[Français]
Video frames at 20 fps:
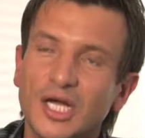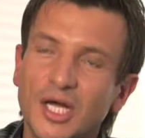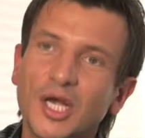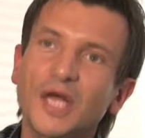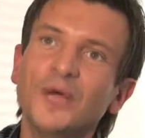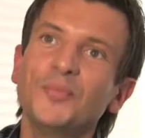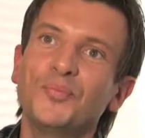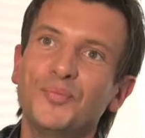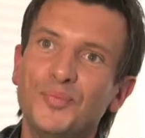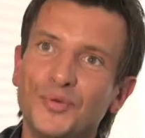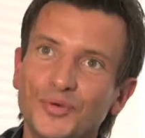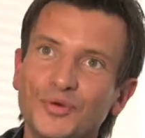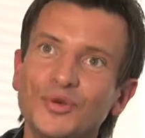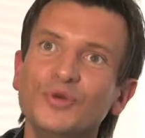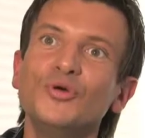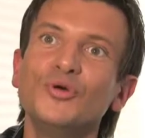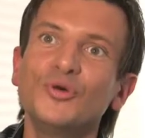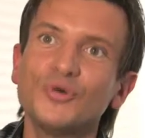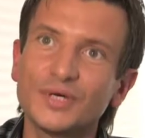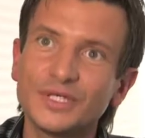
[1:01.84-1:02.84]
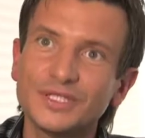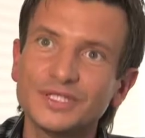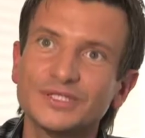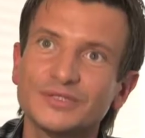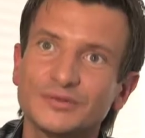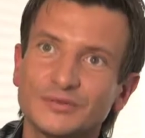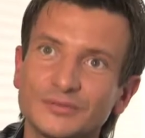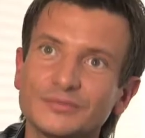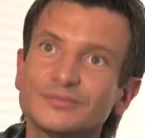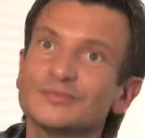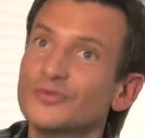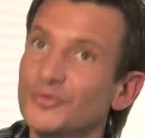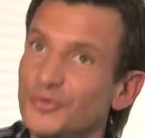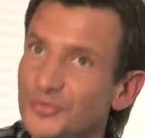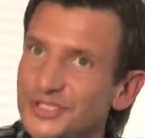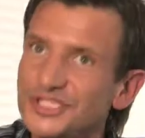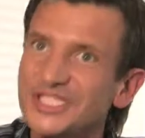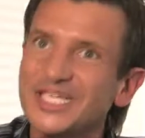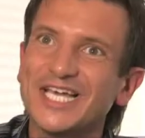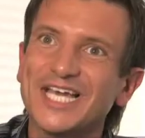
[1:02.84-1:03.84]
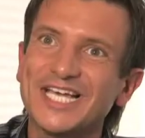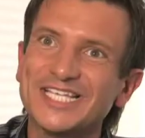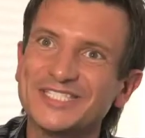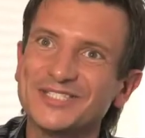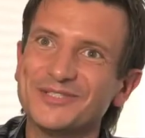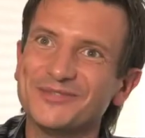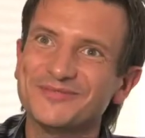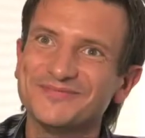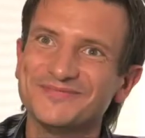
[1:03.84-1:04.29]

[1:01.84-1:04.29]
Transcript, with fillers: un peu l'horizon de Pigé Création.